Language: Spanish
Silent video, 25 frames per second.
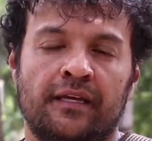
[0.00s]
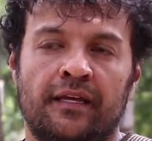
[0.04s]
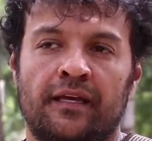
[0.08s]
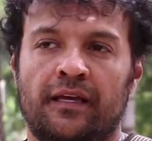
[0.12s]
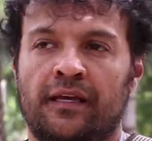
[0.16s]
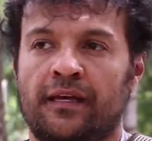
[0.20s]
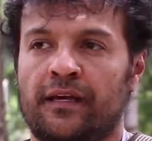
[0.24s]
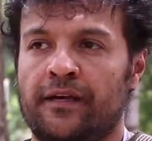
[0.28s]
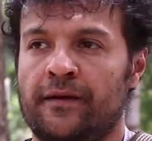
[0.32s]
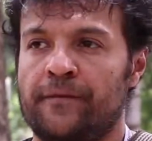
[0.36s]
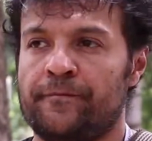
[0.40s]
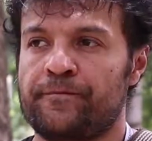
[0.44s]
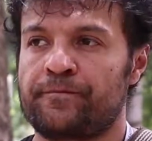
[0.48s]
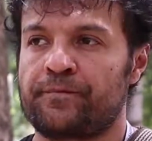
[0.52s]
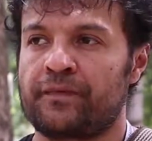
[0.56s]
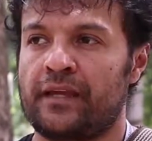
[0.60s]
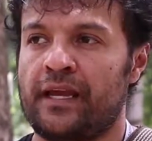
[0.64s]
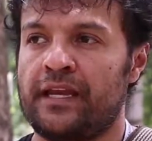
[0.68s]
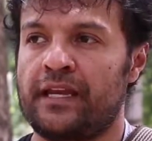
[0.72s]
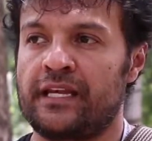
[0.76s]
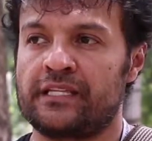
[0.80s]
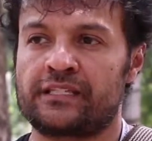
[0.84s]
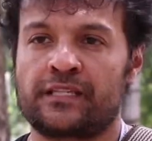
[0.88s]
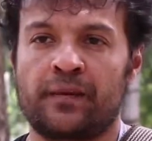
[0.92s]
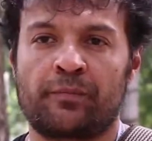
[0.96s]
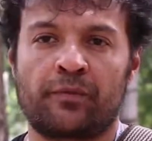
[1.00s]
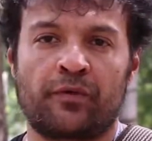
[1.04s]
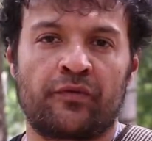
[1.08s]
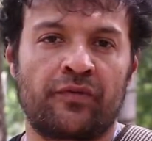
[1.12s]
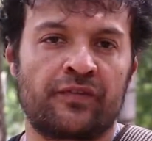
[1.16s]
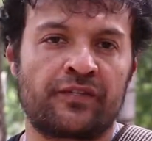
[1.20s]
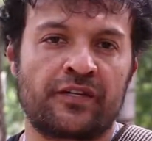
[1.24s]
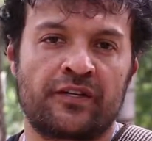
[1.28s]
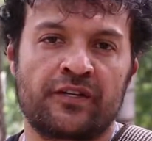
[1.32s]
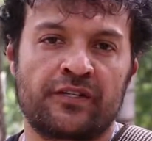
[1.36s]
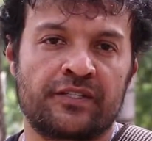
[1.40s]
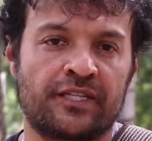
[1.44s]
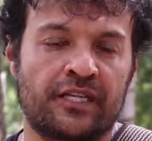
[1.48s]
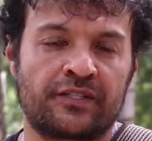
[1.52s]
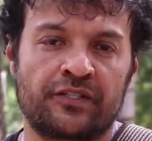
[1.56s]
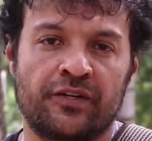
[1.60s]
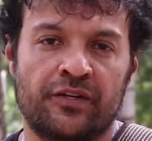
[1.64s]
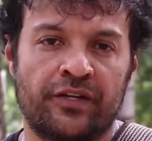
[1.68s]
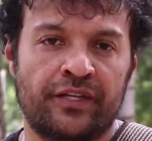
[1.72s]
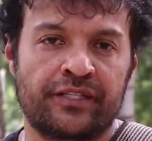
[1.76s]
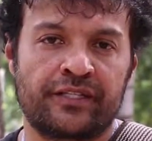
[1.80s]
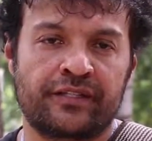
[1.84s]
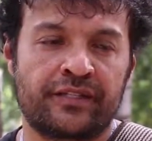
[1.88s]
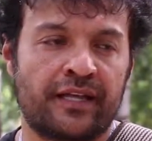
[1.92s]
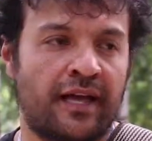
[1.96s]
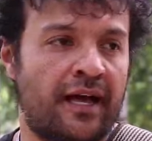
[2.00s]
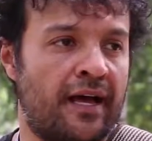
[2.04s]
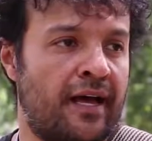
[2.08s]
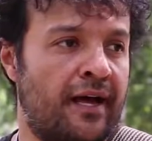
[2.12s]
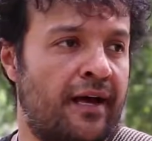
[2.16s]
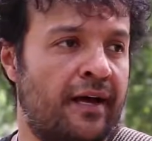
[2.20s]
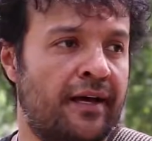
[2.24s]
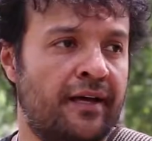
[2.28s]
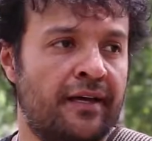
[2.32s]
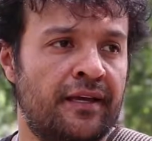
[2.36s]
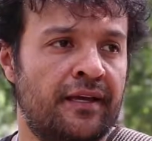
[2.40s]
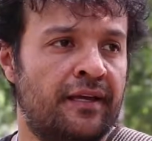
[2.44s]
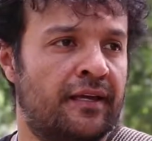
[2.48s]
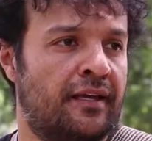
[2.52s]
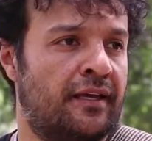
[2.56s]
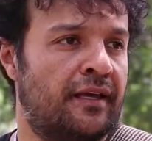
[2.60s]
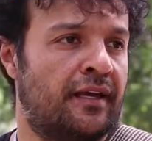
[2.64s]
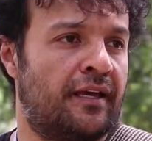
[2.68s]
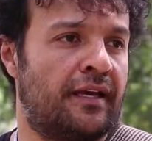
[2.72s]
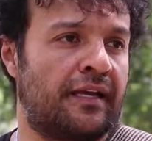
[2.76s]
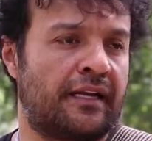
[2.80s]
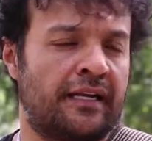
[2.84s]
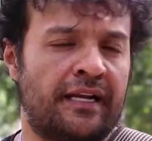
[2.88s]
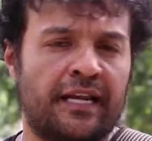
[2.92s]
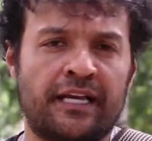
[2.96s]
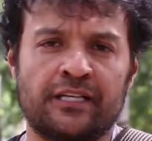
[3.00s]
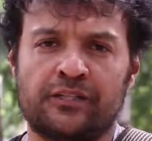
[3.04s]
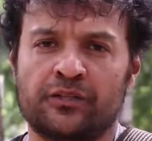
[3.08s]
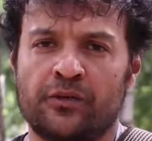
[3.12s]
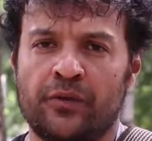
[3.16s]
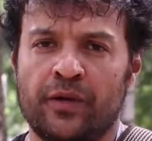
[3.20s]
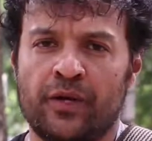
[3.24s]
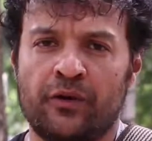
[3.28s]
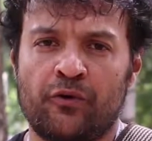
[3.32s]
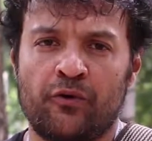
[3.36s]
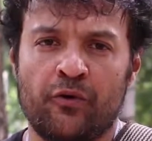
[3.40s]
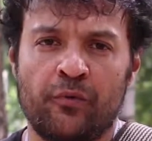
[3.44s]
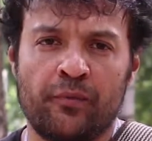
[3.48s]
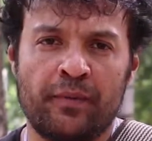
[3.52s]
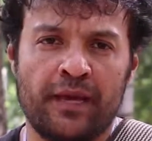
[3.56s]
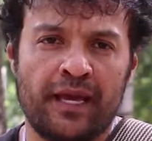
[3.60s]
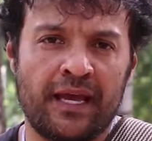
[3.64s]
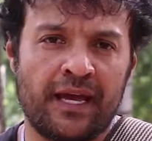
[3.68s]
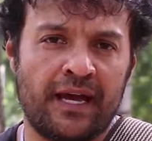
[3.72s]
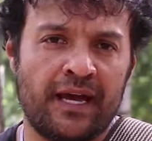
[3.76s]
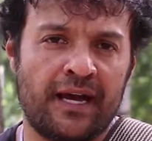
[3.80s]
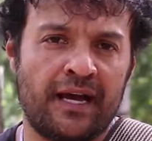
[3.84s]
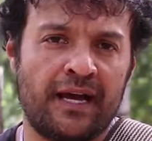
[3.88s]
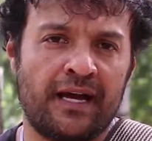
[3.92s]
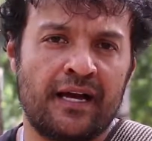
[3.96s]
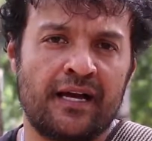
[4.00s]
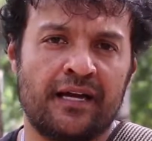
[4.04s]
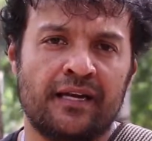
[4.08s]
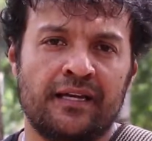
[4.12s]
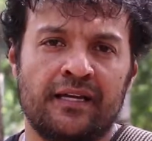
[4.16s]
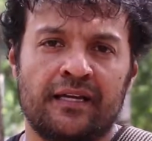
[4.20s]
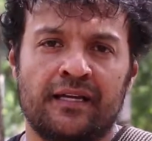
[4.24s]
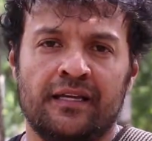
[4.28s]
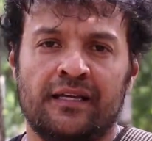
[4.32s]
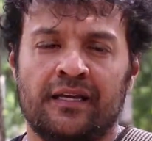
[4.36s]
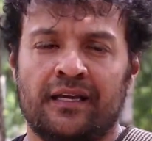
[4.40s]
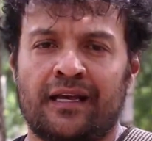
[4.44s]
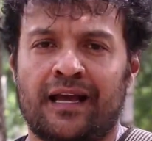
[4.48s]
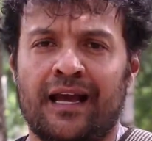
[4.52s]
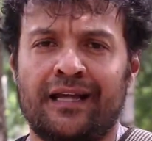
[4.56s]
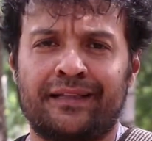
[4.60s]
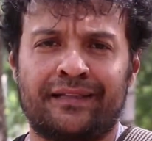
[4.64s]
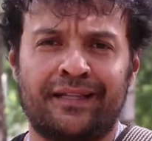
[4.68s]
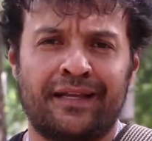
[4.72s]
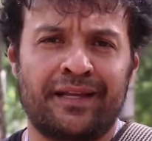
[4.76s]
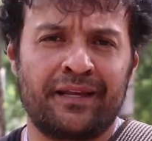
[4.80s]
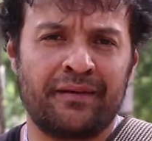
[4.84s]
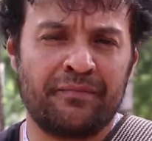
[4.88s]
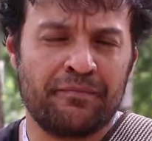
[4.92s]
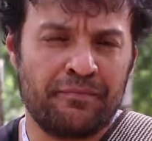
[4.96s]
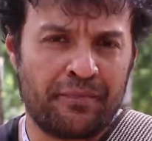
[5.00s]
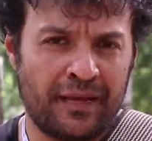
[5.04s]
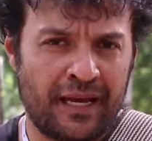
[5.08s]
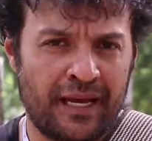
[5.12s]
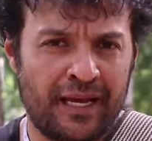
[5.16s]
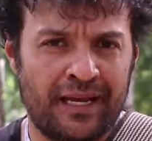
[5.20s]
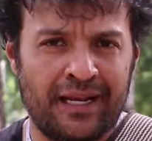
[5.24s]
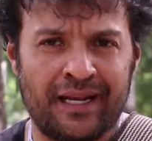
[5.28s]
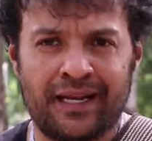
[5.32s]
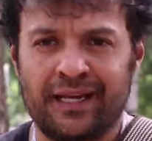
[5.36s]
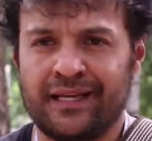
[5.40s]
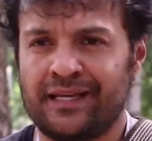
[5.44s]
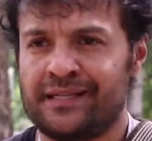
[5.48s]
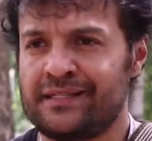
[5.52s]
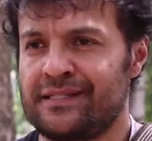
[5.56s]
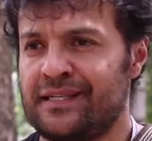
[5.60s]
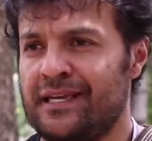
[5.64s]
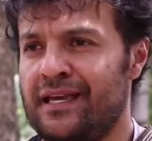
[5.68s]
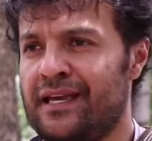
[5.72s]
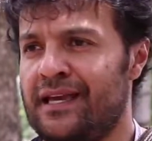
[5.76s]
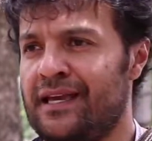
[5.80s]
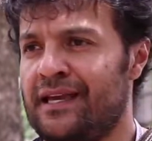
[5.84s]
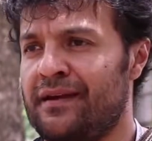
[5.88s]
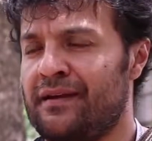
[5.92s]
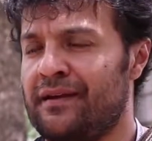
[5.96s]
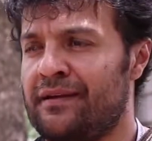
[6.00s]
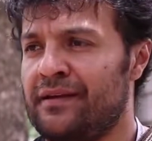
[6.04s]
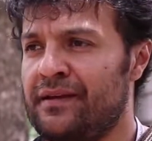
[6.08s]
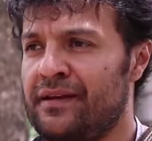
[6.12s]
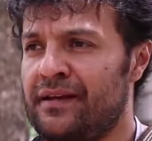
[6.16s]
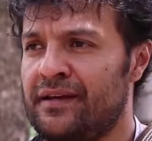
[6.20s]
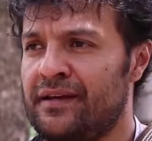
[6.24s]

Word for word: Eh, en esta profesionalización está Ernesto Benjumea, Catherine Vélez,